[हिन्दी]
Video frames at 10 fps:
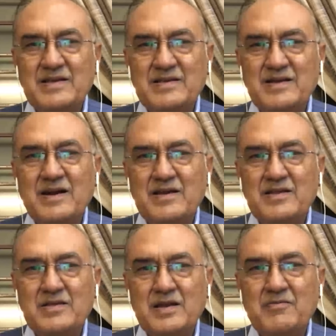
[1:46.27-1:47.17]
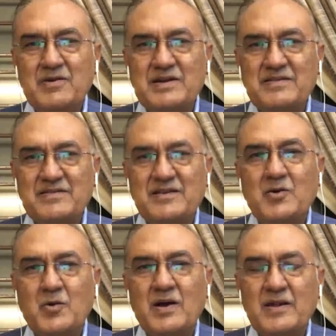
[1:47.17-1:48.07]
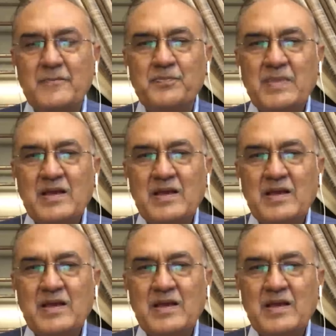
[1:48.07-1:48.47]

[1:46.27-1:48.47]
या फिर ये सारे वर्डिक्स ऐसे क्यों आ रहे हैं